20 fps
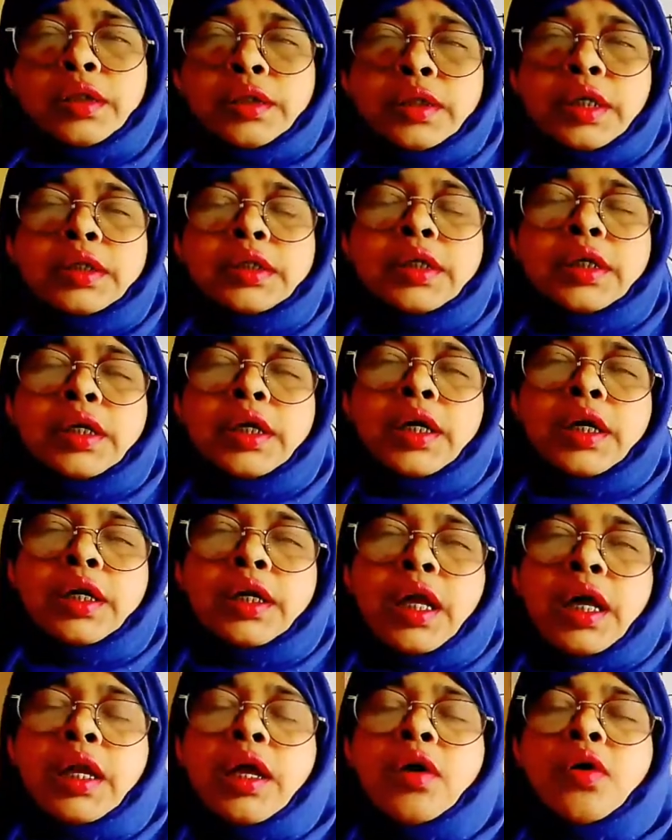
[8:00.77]
ইত্যাদি
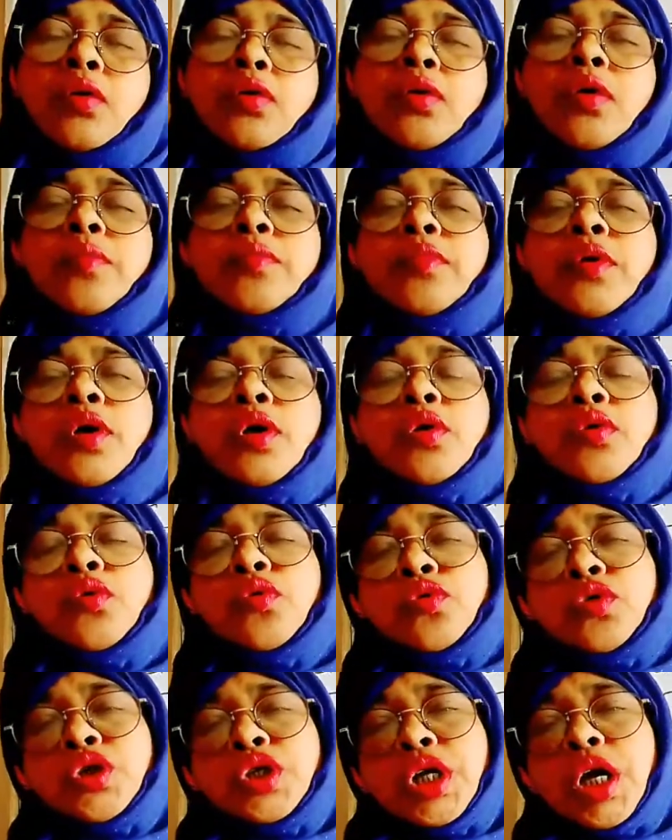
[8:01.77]
নানা রকম
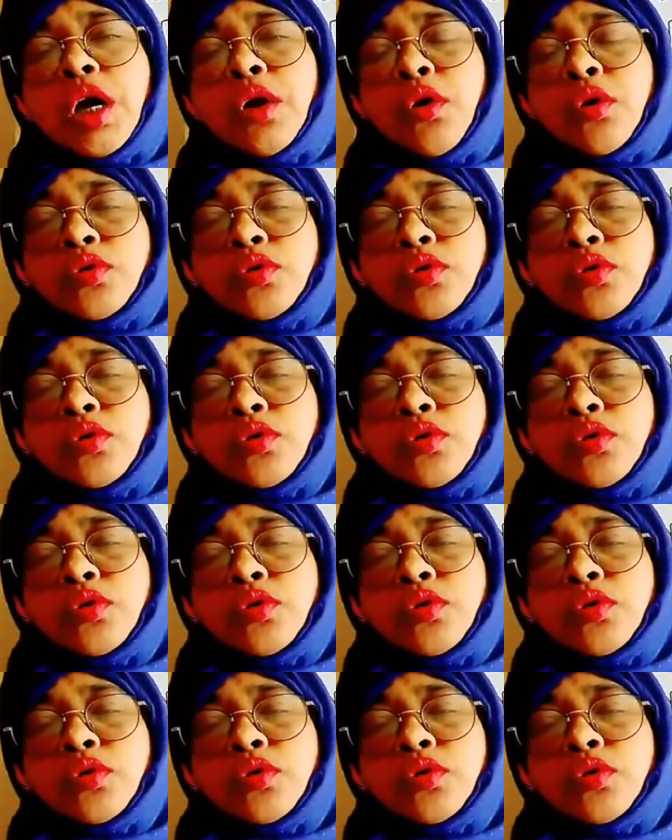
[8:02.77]
কুৎসা